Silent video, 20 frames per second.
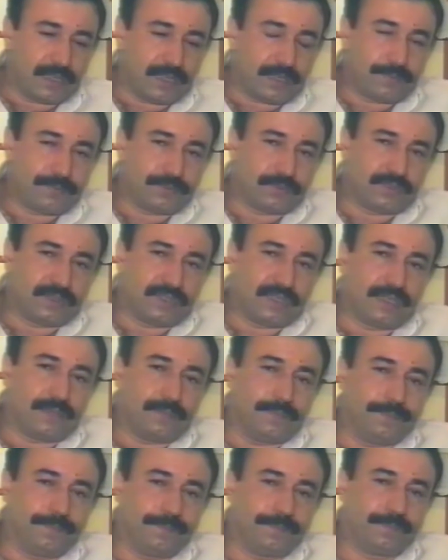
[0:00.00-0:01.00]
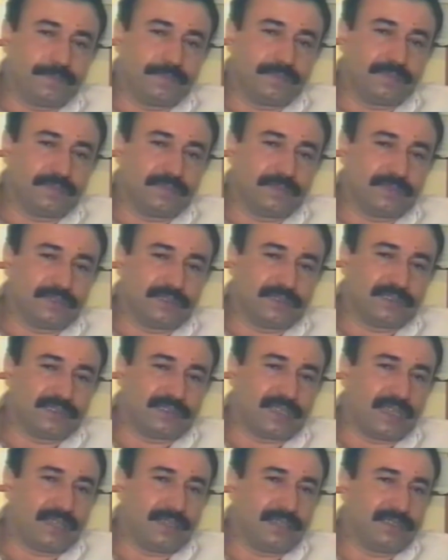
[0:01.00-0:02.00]
Harput'ta
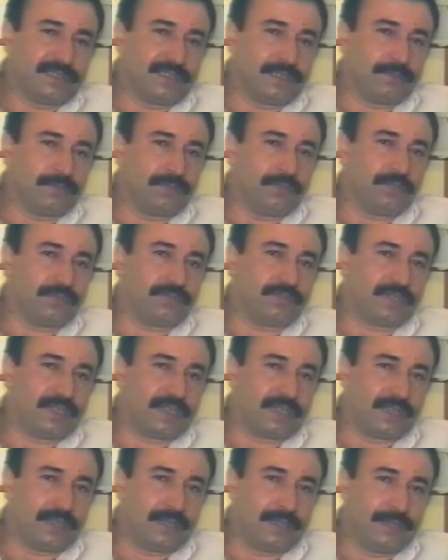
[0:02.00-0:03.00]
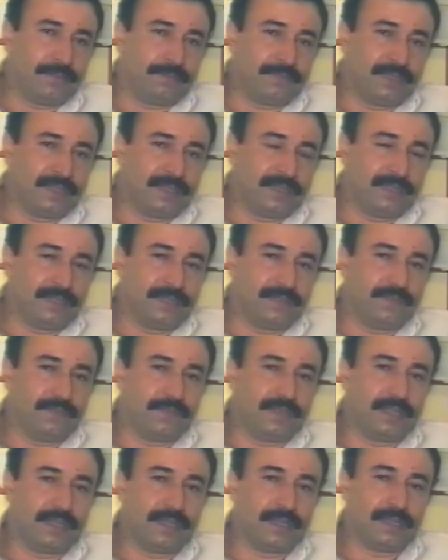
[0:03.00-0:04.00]
sadece bu oturak alemleri
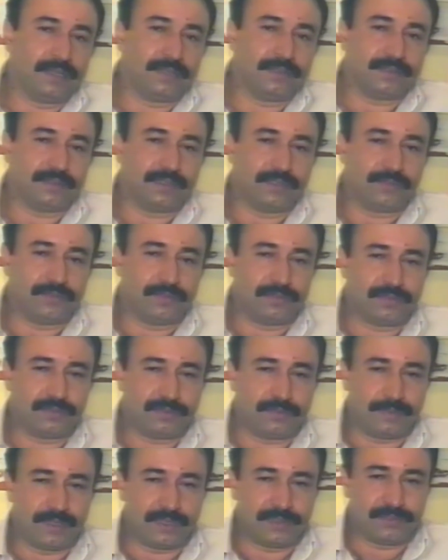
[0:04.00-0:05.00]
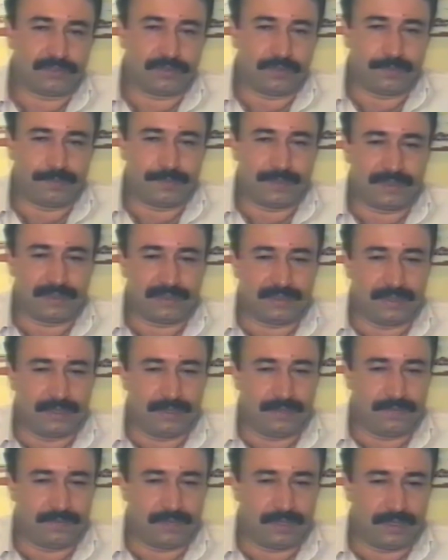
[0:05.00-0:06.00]
veya işte kürsü baş
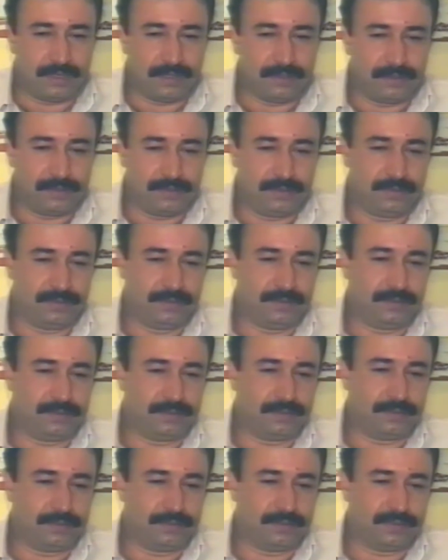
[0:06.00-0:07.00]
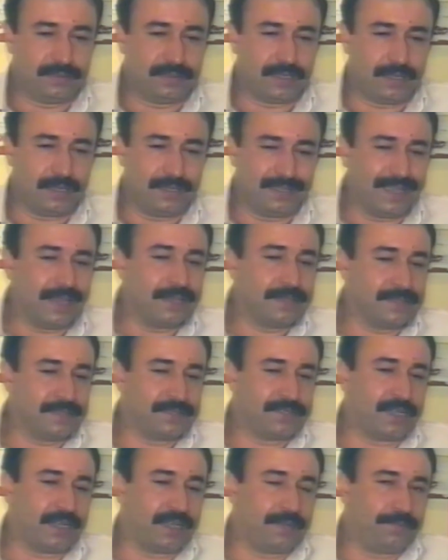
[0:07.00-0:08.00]
sohbetleri falan e,
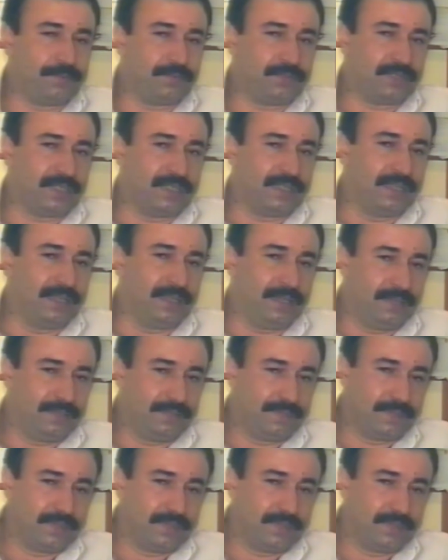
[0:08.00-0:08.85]
yalnızca Harput'ta değil.